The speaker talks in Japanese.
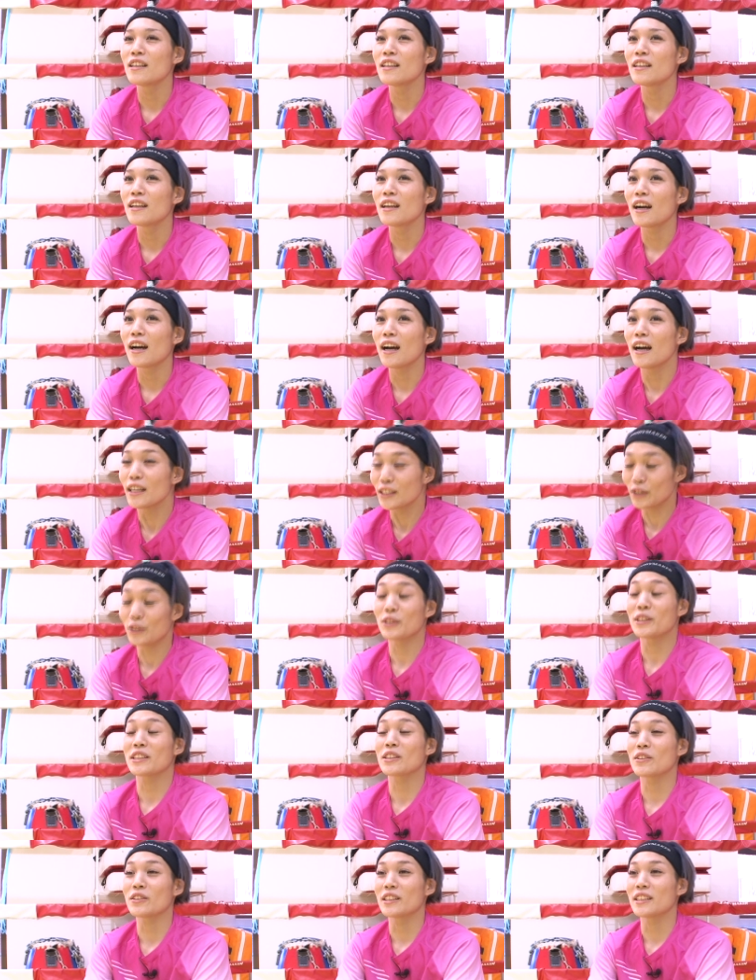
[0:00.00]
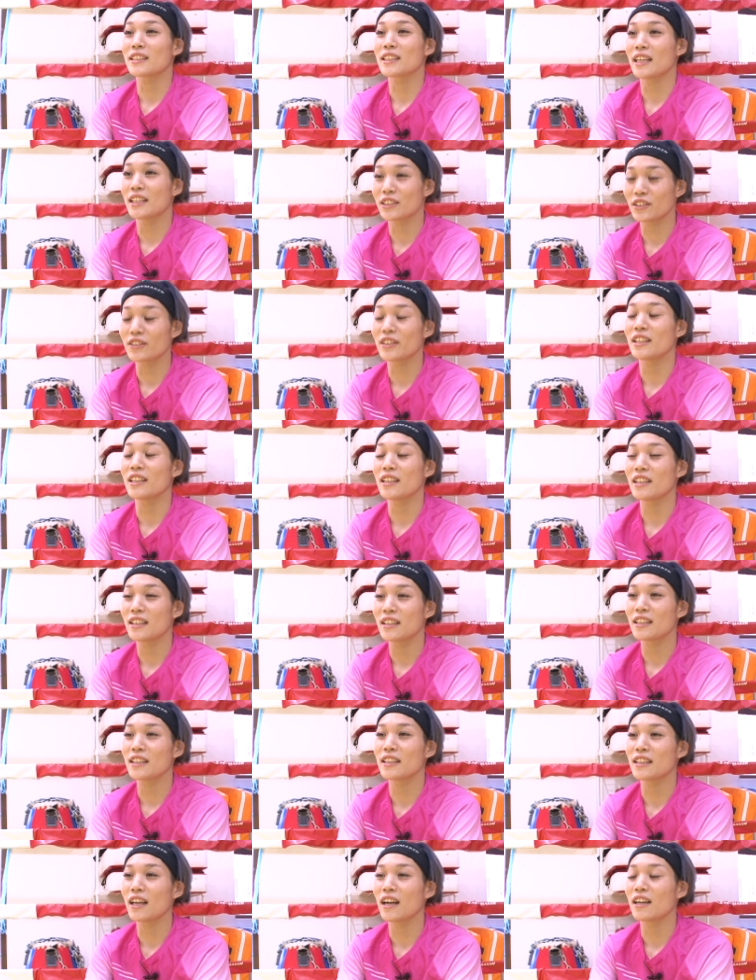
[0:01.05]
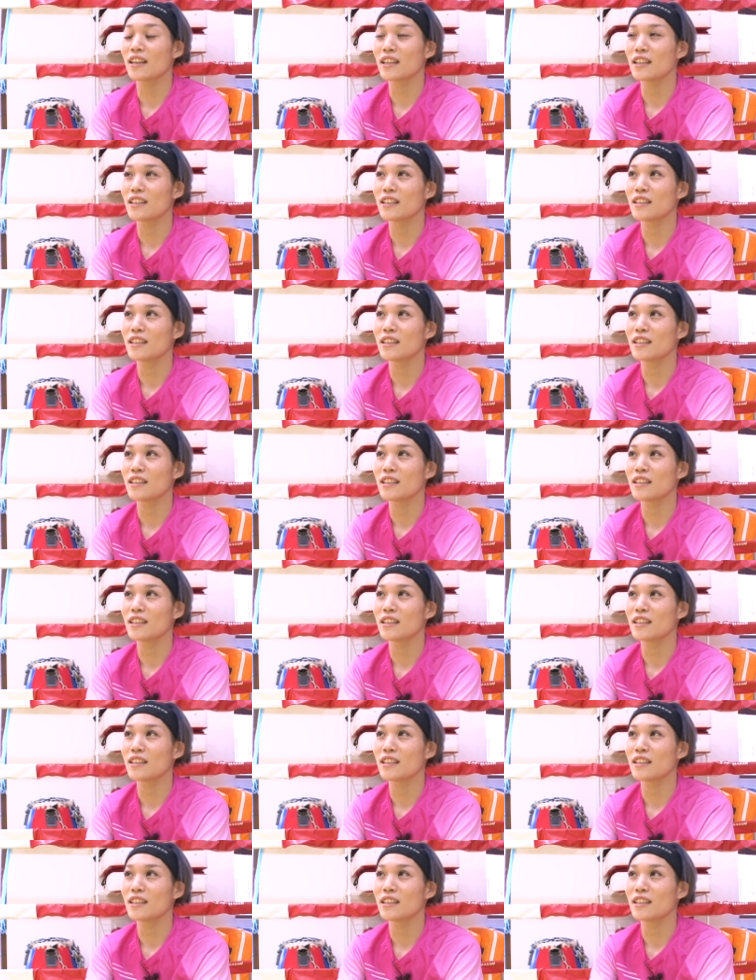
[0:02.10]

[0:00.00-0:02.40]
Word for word: にそうですそうです最初にいた。